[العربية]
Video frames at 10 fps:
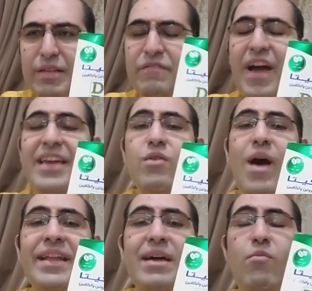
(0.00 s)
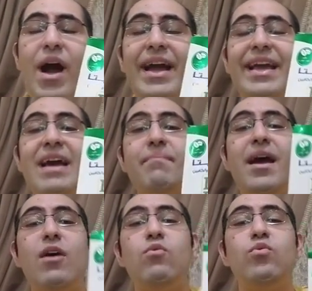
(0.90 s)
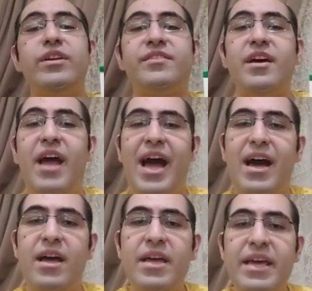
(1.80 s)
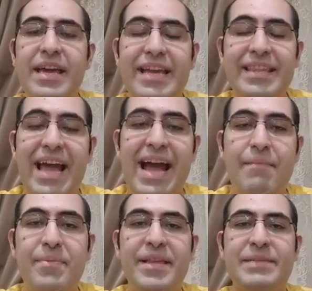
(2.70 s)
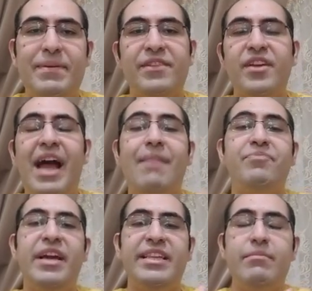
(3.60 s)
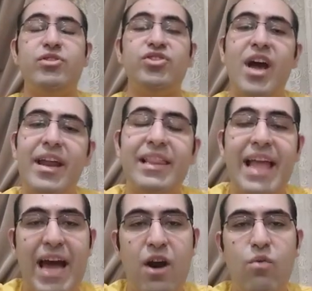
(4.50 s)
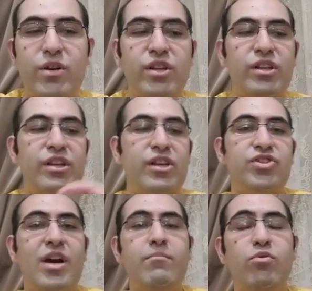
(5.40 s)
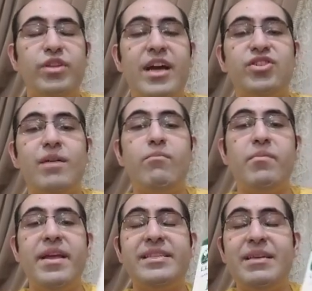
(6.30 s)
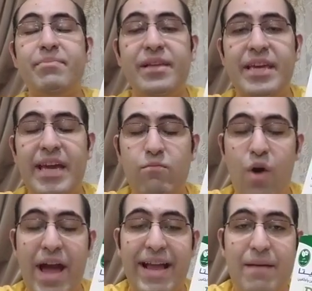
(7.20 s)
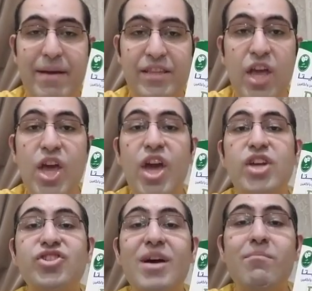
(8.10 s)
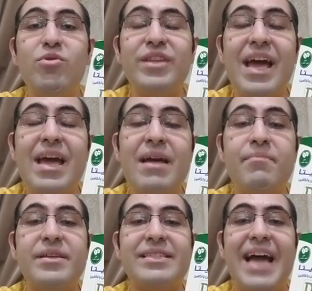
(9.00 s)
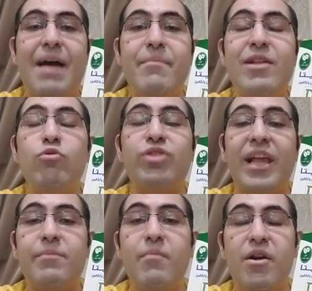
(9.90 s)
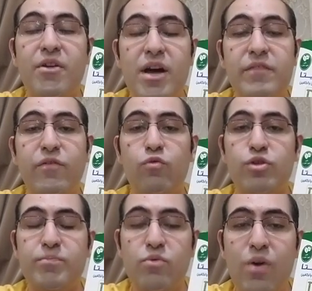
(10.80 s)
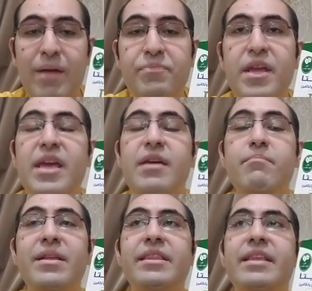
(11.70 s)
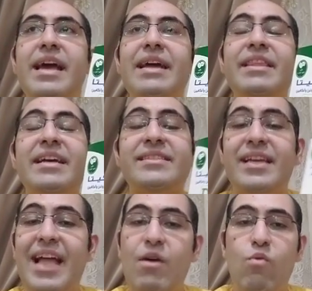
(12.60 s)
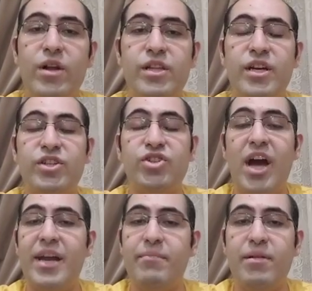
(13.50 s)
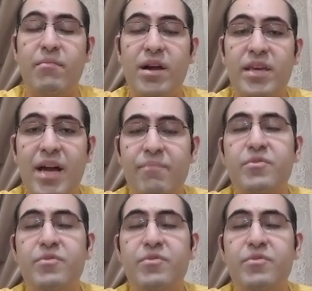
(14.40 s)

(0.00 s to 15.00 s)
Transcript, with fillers: في اي واحده محجبه والطرحه انها بالنسبه للطرحه بتكتم الشعر لا هو الشامبو ده شامبو مناسب للمحجبات الشامبو ده بنستعمله ثلاث مرات في الاسبوع من نغسل اول شعر بالميه